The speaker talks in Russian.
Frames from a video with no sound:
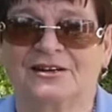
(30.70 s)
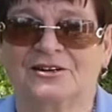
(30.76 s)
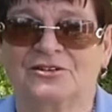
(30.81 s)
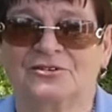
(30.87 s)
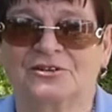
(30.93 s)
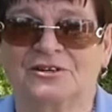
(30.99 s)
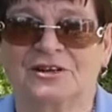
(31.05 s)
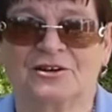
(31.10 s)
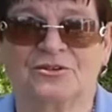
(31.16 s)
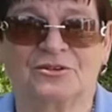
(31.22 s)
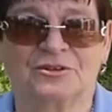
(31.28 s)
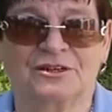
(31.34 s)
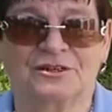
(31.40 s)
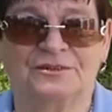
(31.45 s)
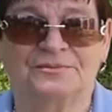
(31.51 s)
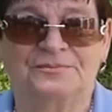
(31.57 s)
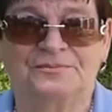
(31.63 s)
Так что так вот.
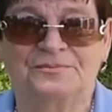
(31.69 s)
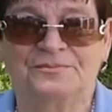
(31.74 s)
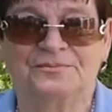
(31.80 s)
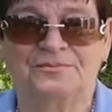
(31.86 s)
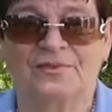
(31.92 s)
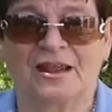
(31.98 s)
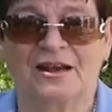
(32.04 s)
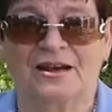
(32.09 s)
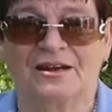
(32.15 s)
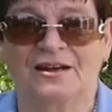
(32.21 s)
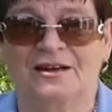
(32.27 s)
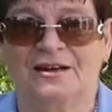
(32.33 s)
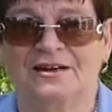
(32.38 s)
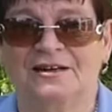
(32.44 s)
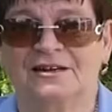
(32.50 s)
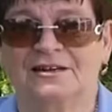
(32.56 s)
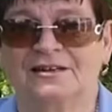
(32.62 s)

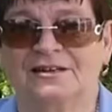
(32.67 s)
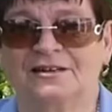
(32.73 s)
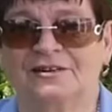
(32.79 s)
Э,